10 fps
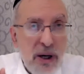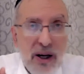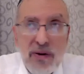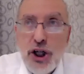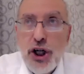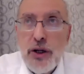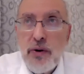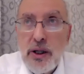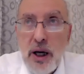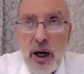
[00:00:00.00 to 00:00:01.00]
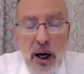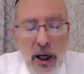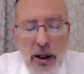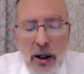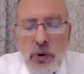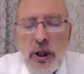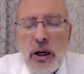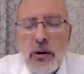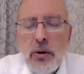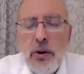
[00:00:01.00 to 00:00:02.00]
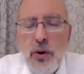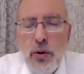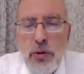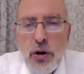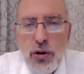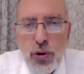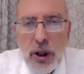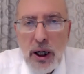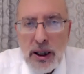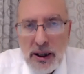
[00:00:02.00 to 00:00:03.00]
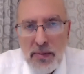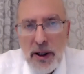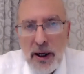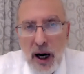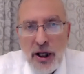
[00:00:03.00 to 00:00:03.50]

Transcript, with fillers: Первая четверть – это люди, которые думают только о себе.